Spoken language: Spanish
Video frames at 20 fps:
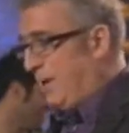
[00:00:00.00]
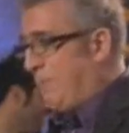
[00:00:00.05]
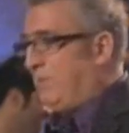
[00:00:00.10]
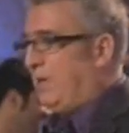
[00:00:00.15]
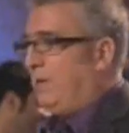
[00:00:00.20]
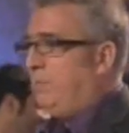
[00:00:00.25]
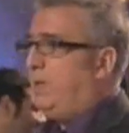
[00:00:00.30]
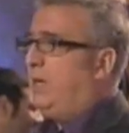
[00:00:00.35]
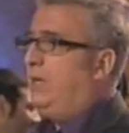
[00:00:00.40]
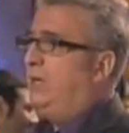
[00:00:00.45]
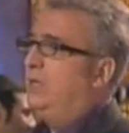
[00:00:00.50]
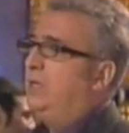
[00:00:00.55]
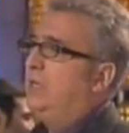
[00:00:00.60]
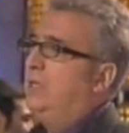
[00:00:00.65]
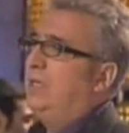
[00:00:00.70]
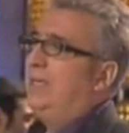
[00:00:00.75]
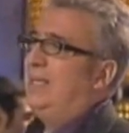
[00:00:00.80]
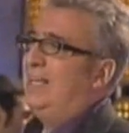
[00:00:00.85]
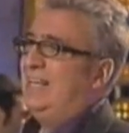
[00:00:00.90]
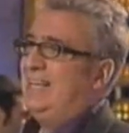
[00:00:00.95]
pam, pim, pam.
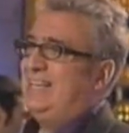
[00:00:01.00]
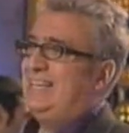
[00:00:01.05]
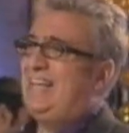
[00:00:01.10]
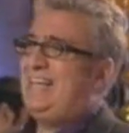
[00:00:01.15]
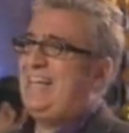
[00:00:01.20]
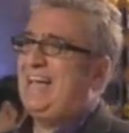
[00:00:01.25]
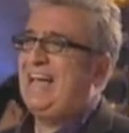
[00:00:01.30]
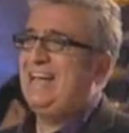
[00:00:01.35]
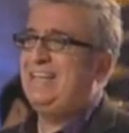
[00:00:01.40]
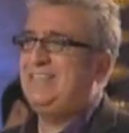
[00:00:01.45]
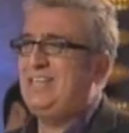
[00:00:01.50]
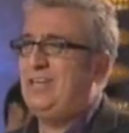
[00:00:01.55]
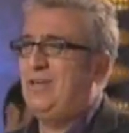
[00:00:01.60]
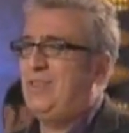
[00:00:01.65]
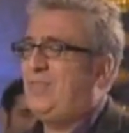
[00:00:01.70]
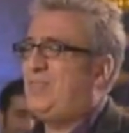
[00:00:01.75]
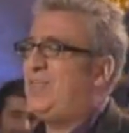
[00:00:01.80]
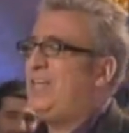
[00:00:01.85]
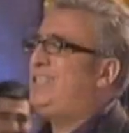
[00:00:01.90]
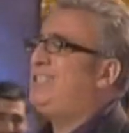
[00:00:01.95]
Ya llega el tío,
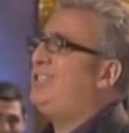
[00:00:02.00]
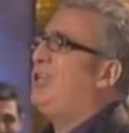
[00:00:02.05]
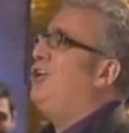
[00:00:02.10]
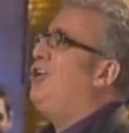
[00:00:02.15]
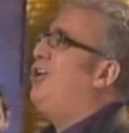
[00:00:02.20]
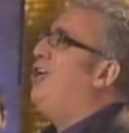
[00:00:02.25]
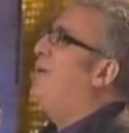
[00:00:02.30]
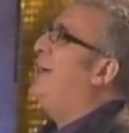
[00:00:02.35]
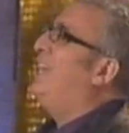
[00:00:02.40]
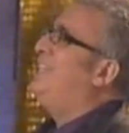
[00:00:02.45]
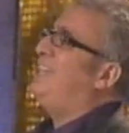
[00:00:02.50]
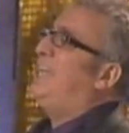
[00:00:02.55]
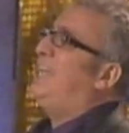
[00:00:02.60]
dice, esto no va a